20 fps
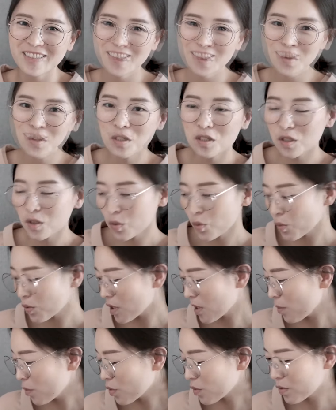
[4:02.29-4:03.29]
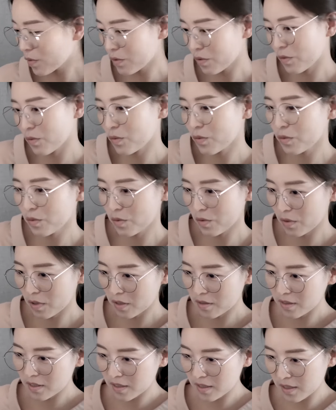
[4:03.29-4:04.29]
여기 소제목들도
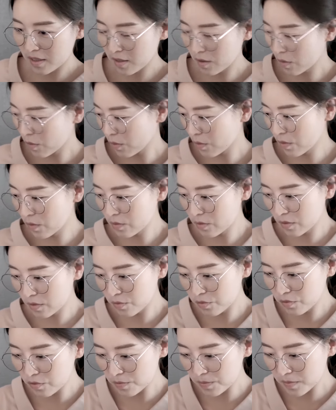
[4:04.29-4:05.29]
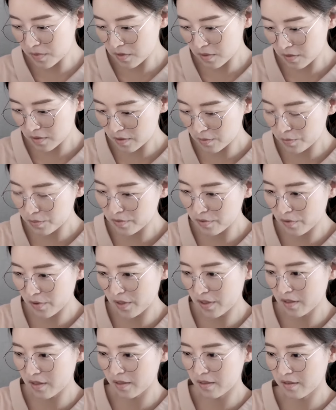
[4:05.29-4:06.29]
굉장히 어, 궁금증을
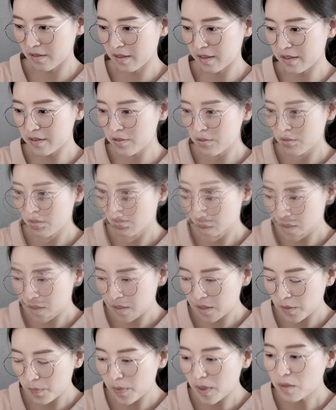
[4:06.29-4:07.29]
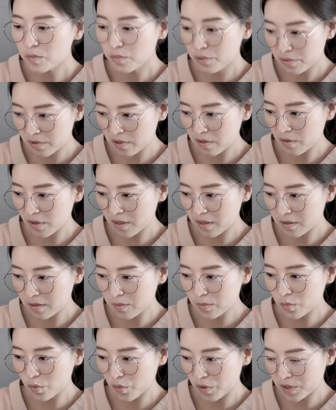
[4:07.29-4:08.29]
불러일으키는데요. 당신의 빵
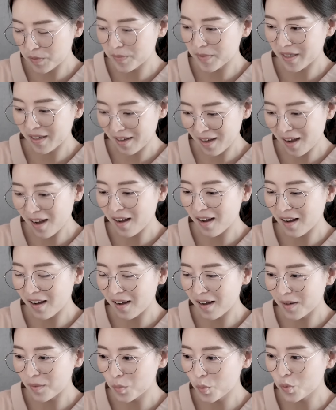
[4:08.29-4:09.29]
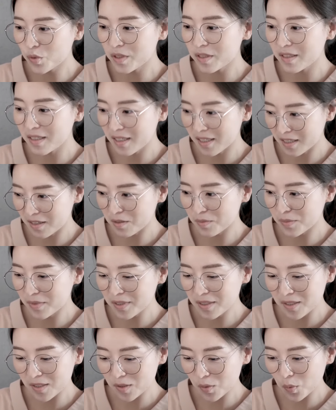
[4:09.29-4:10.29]
부스러기는 무엇입니까? 모든
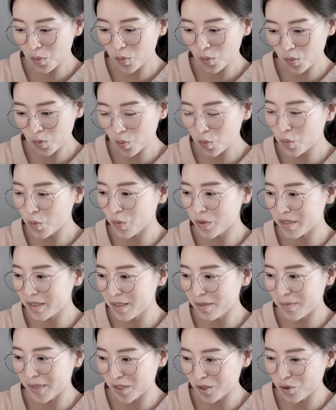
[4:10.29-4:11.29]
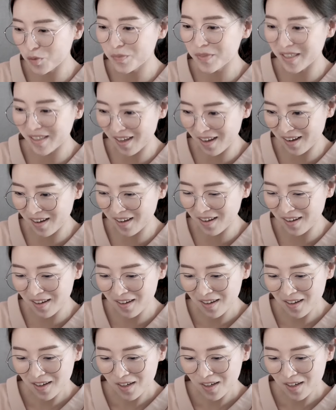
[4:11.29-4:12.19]
리듬은 서로 속도를 맞춥니다.